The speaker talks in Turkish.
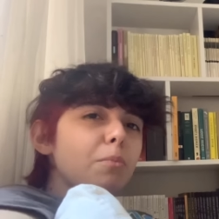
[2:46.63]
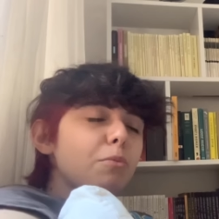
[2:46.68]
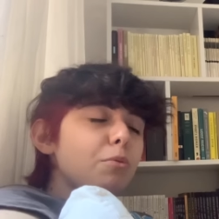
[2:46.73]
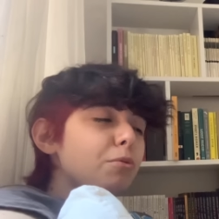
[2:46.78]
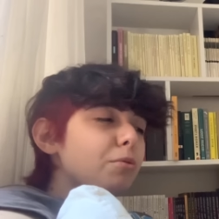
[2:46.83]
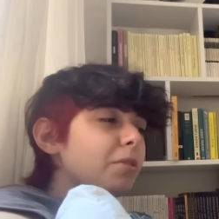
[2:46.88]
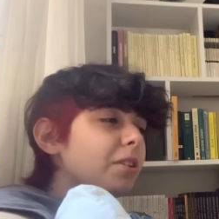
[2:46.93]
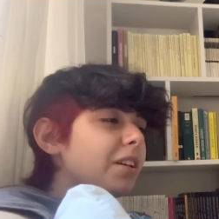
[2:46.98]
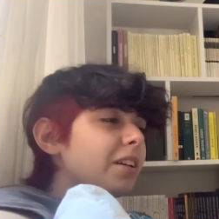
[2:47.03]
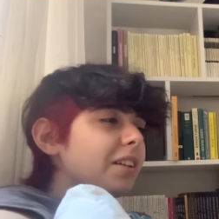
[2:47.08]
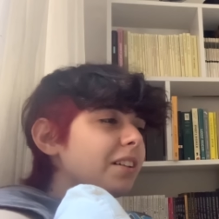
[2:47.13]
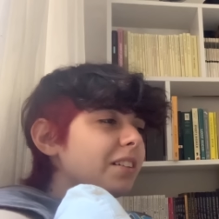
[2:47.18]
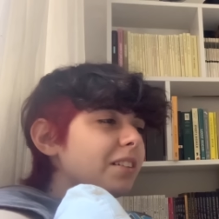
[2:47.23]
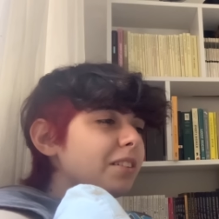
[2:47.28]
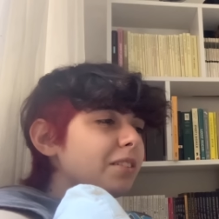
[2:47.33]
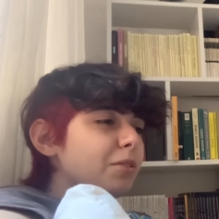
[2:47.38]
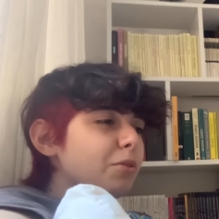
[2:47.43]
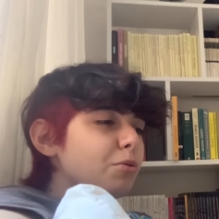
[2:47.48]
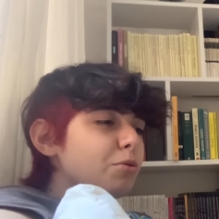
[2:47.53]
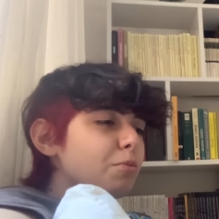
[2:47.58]
Burada
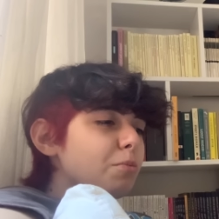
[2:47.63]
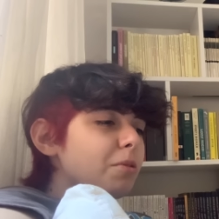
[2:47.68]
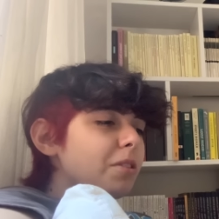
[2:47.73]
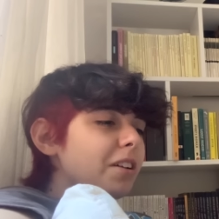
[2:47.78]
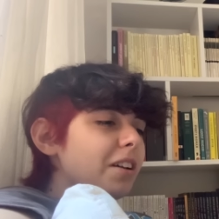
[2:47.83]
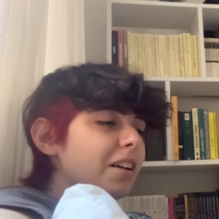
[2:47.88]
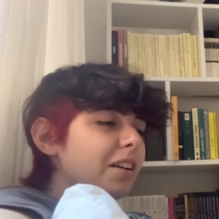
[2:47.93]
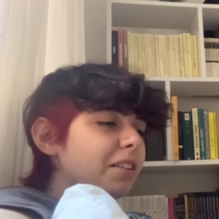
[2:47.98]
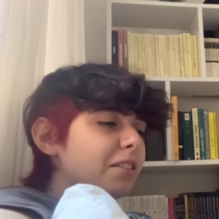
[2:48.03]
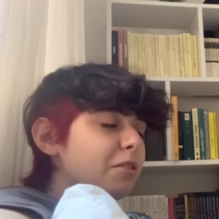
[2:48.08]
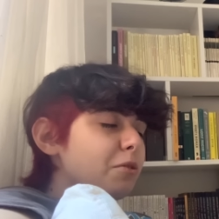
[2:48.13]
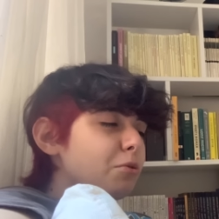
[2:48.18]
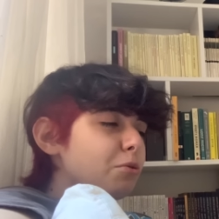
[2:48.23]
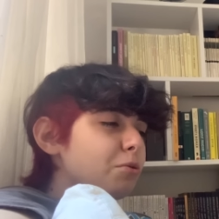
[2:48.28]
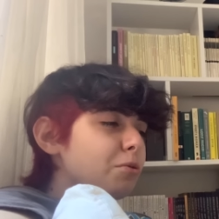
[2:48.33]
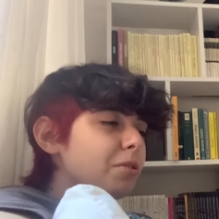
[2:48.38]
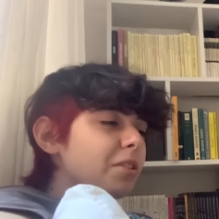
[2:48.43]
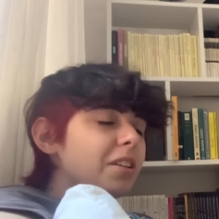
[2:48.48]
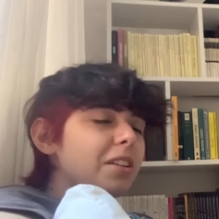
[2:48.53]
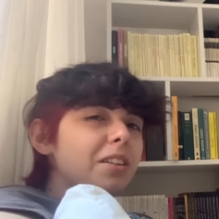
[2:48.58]
YouTuber hakkında
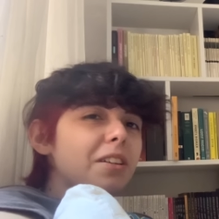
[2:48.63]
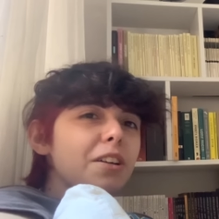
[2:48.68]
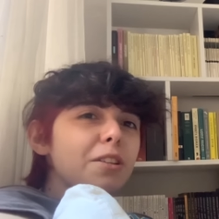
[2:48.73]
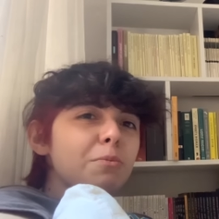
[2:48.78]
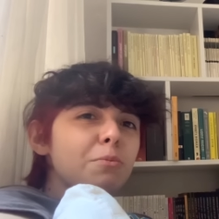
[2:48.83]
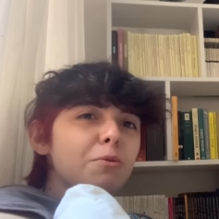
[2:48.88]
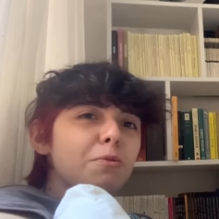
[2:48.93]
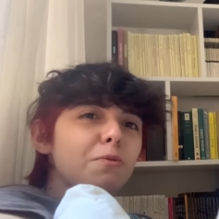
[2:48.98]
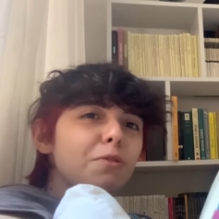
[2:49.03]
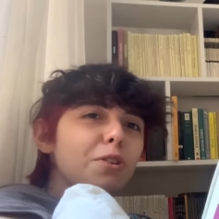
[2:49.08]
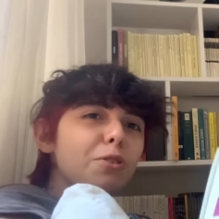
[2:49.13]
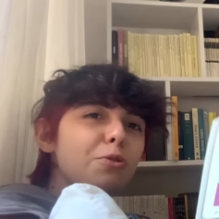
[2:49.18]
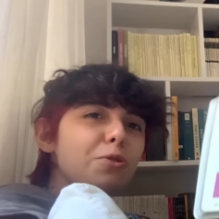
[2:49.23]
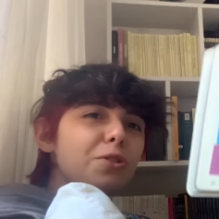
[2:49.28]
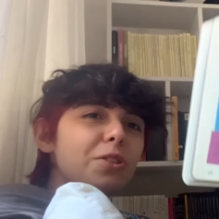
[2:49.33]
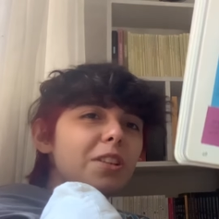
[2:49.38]
düşündüklerini yazmış ve